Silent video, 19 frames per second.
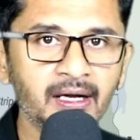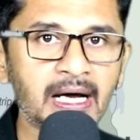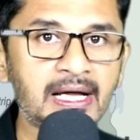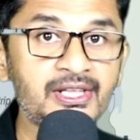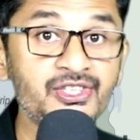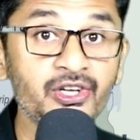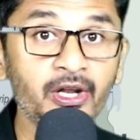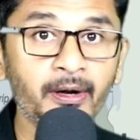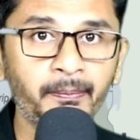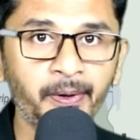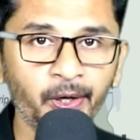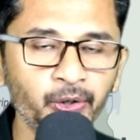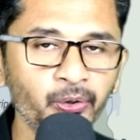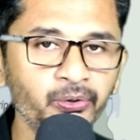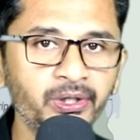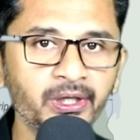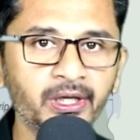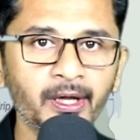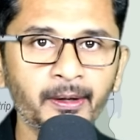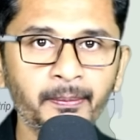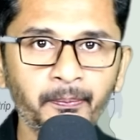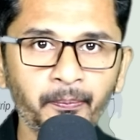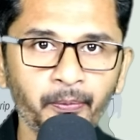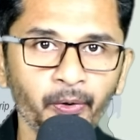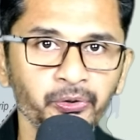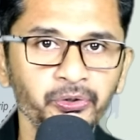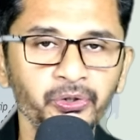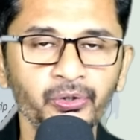গাজার ভেতর থেকে
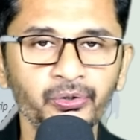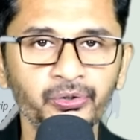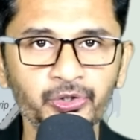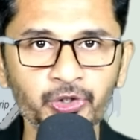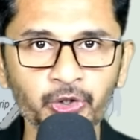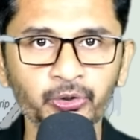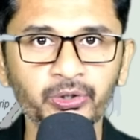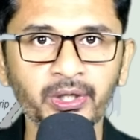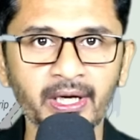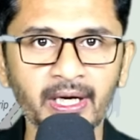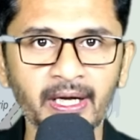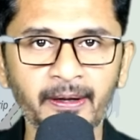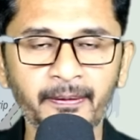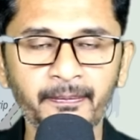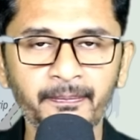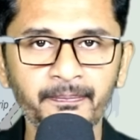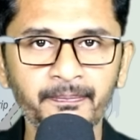প্রতিরোধ যোদ্ধারা